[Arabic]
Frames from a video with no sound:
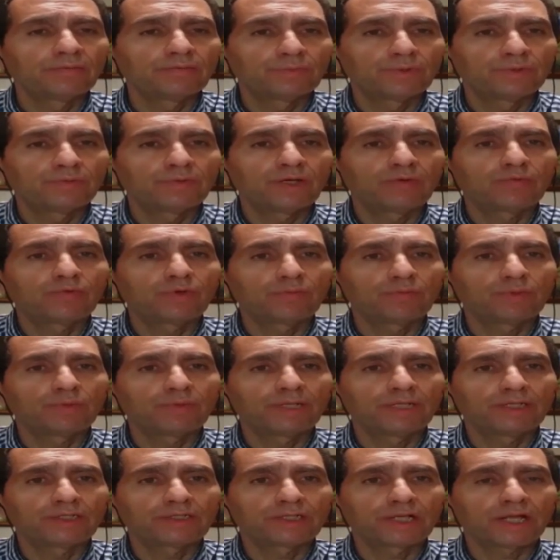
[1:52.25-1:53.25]
من أول ما
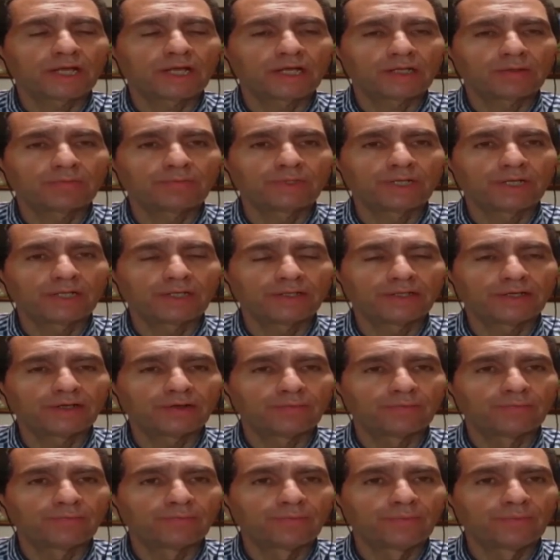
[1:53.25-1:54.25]
بلشت الحرب لليوم